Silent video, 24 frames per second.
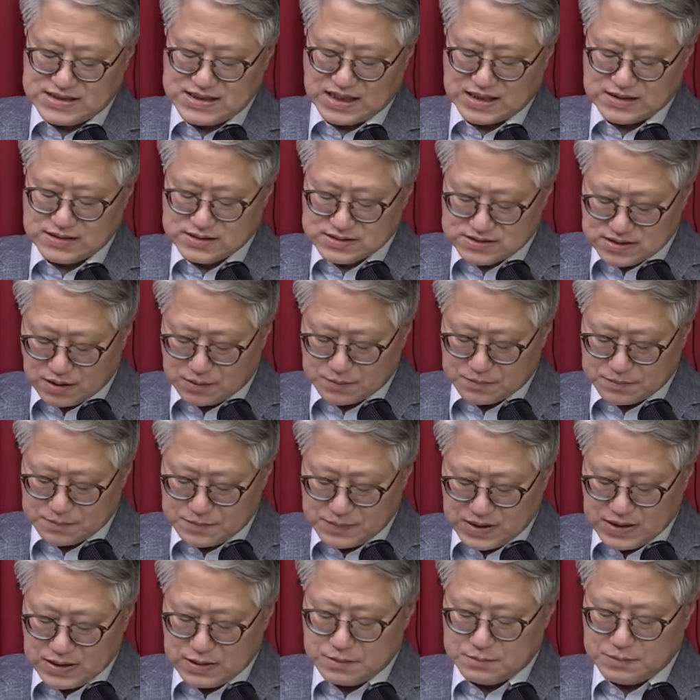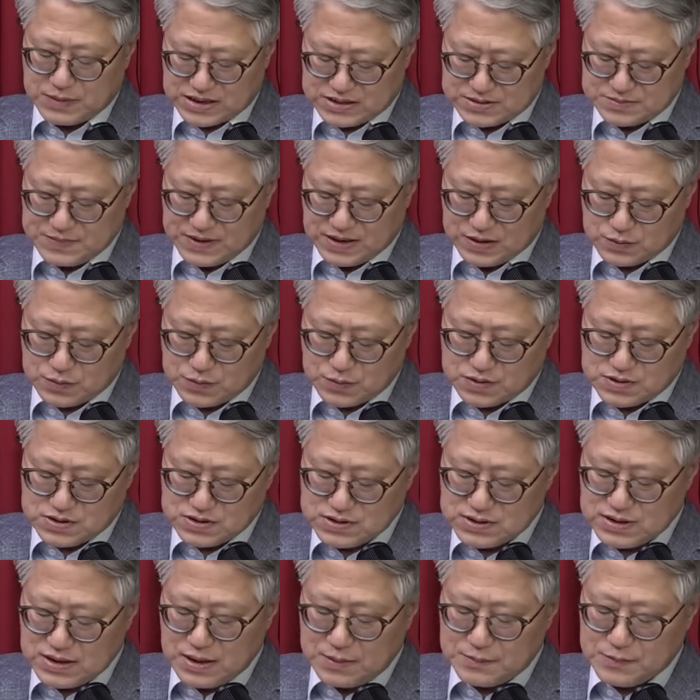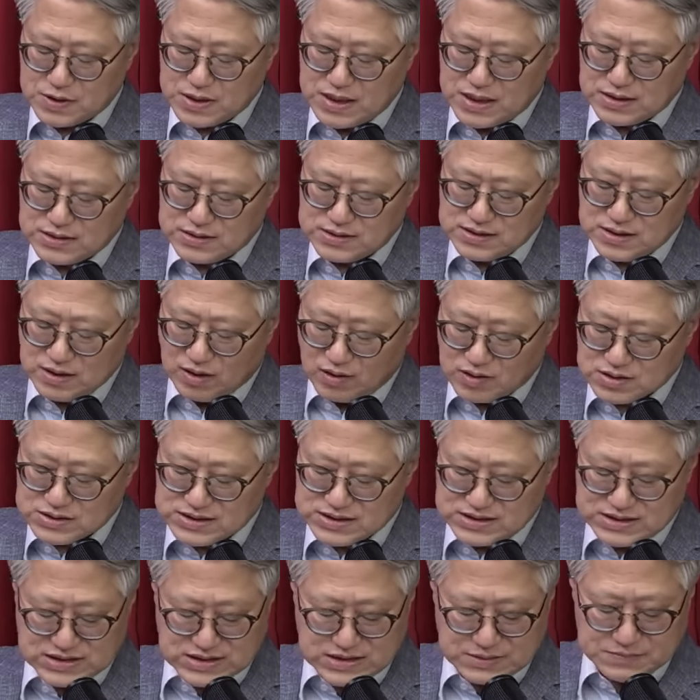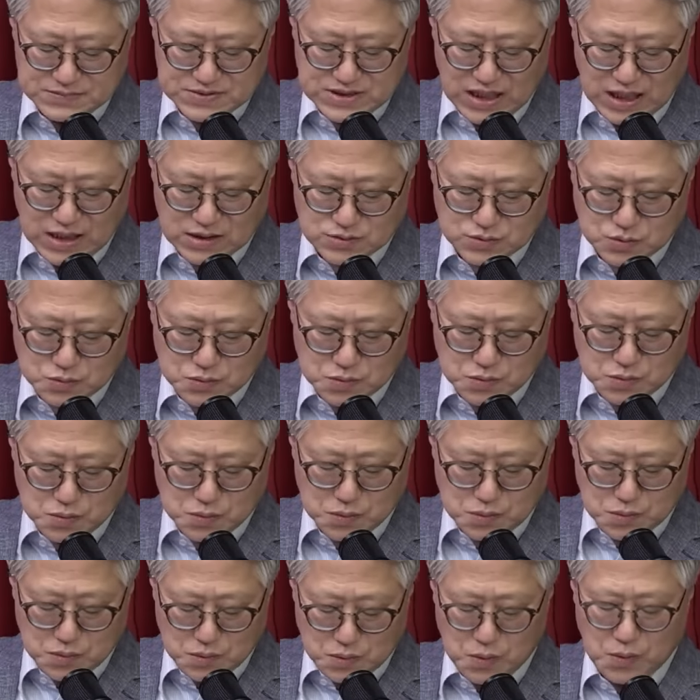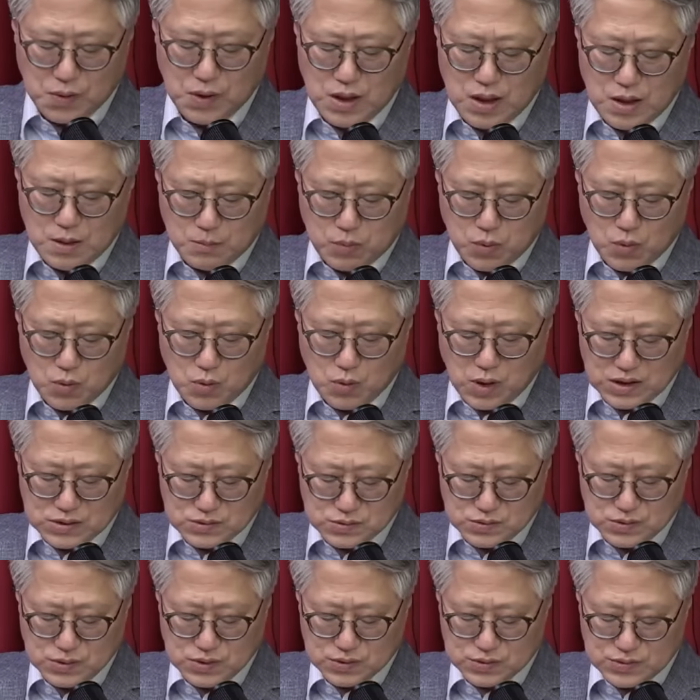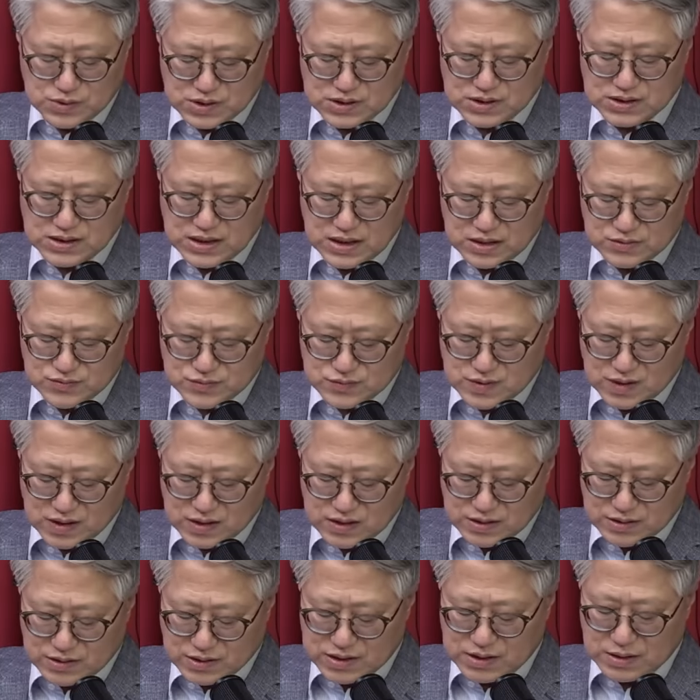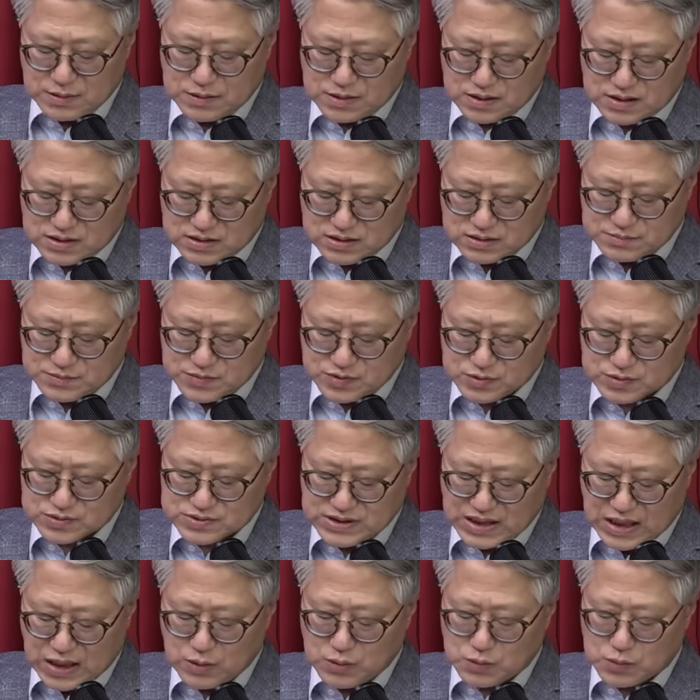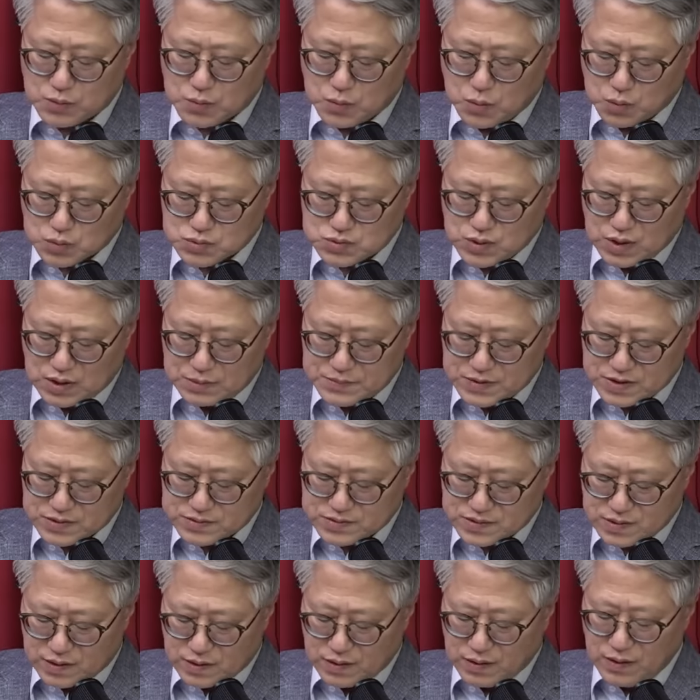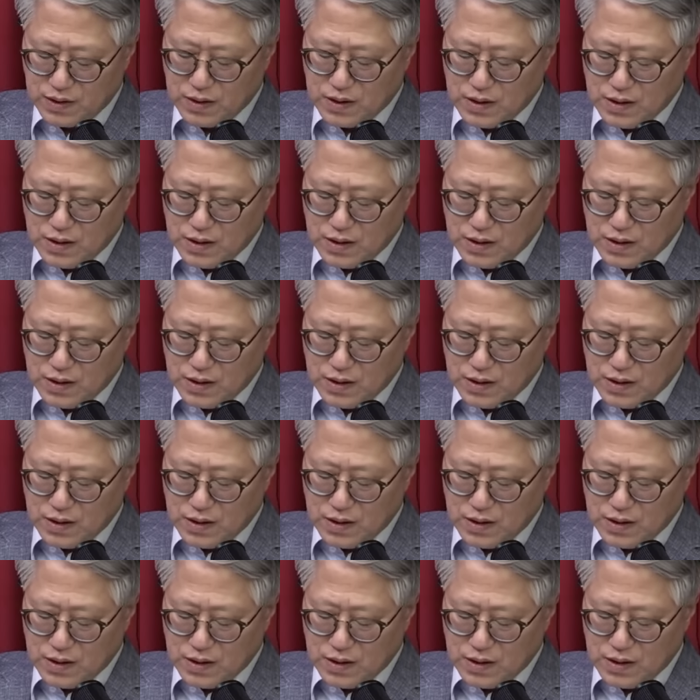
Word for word: 않은 점, 마지막으로 금감원에는 여신 심사 소홀로 보고한 후 뒤늦게 수사기관에 금융사고로 고소하면서